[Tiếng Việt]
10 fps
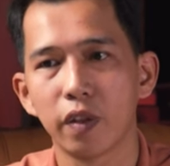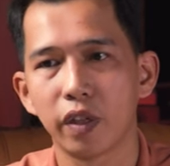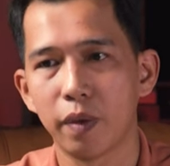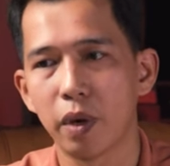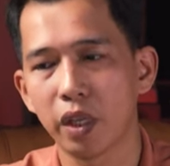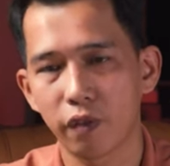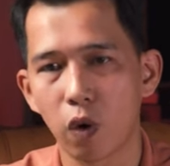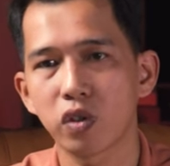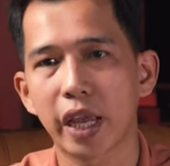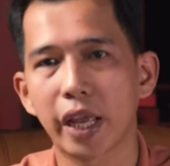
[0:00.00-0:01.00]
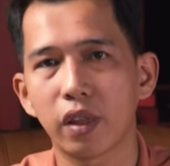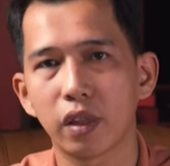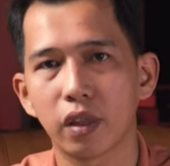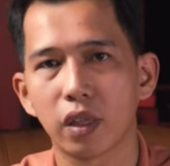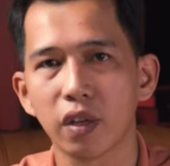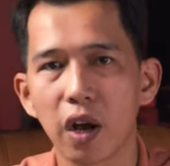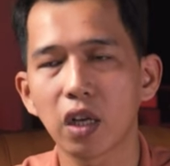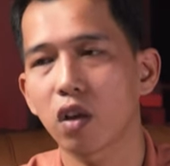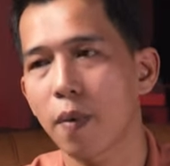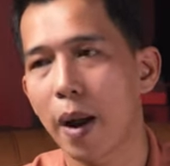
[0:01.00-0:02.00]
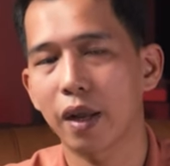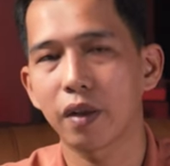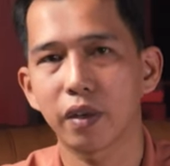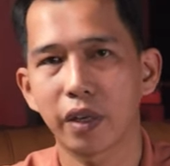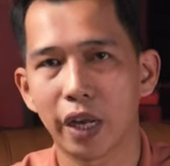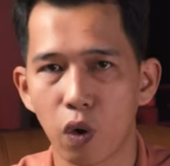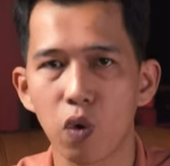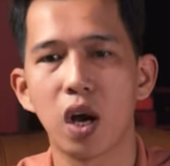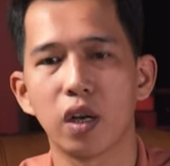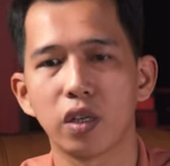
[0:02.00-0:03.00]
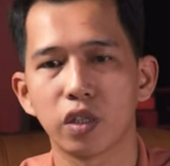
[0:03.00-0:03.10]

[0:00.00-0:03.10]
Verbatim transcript: thì bên thiên vũ sẽ tư vấn cho các bạn đầy đủ hơn